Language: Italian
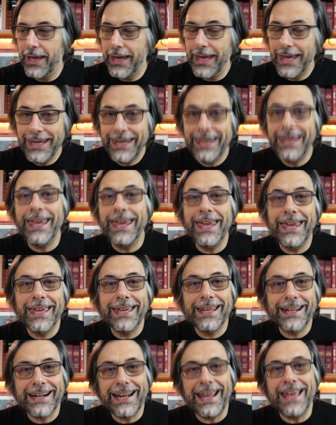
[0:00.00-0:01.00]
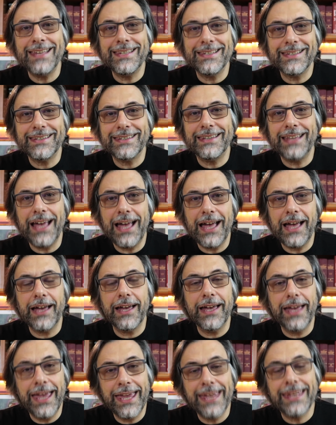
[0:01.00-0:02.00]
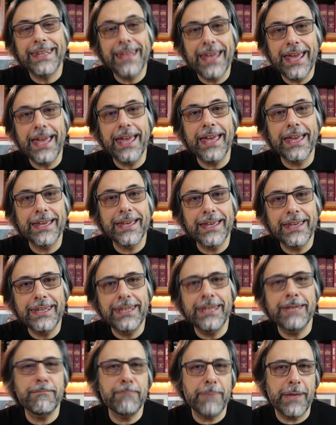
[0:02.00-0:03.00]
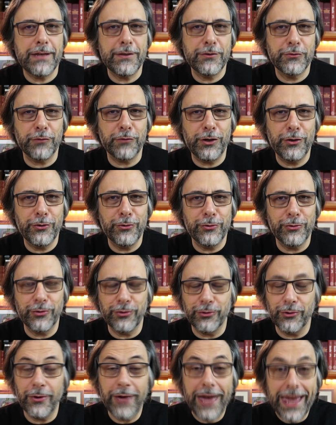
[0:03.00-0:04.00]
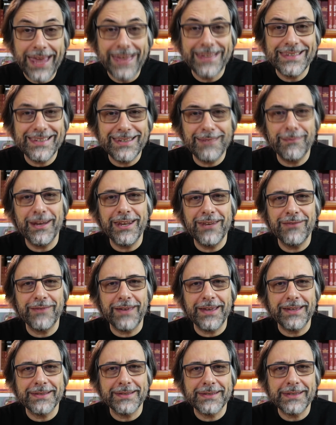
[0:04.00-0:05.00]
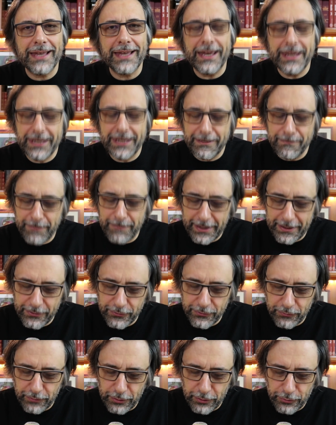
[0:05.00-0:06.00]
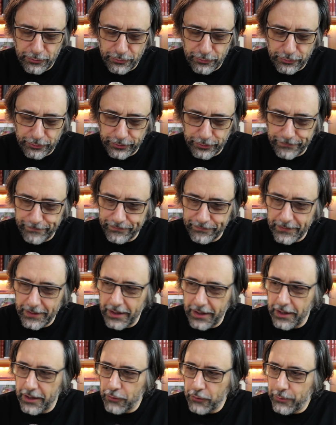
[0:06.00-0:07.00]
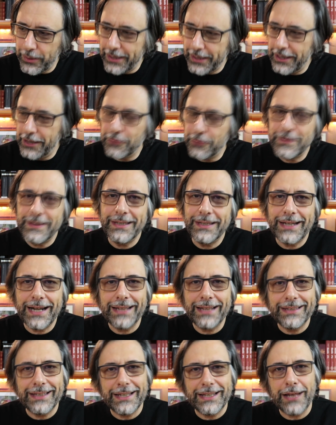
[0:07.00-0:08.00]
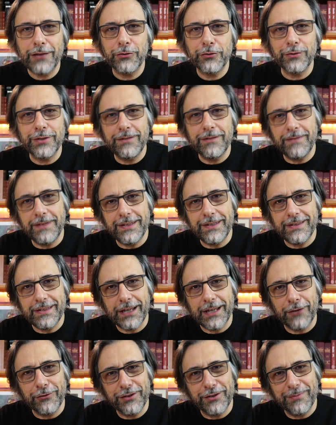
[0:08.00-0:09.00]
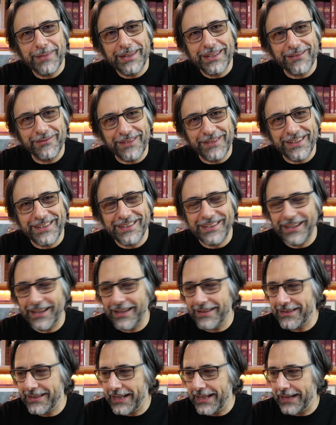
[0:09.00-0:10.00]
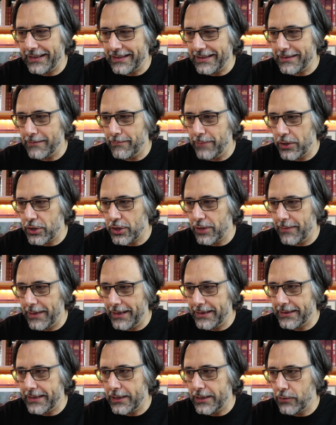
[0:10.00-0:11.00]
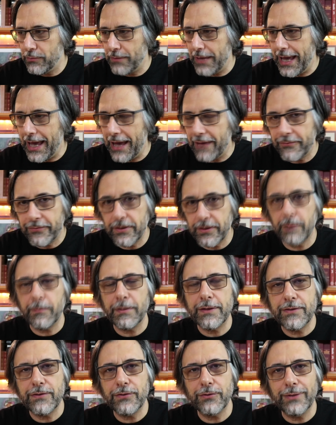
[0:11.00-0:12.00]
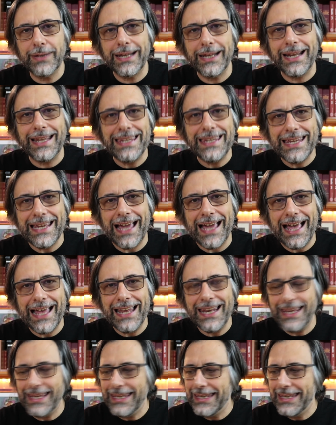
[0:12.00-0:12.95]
che resta ed è in mezzo a loro e si manifesta in mezzo a loro. Quindi non si tratta tanto di fisica o di metafisica, si tratta semplicemente di una affermazione radicale